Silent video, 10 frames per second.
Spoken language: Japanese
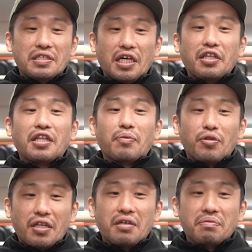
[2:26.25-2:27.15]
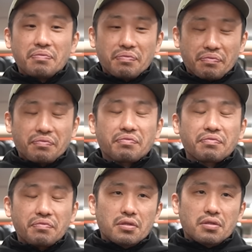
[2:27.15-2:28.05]
下げたんだもんね。そ
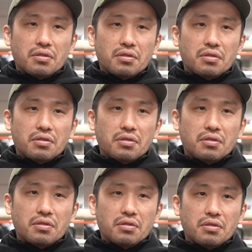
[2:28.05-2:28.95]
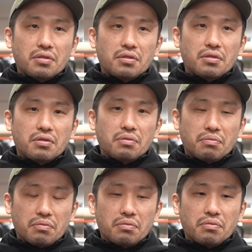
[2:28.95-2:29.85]
う、統一全部してるわけじゃないけど、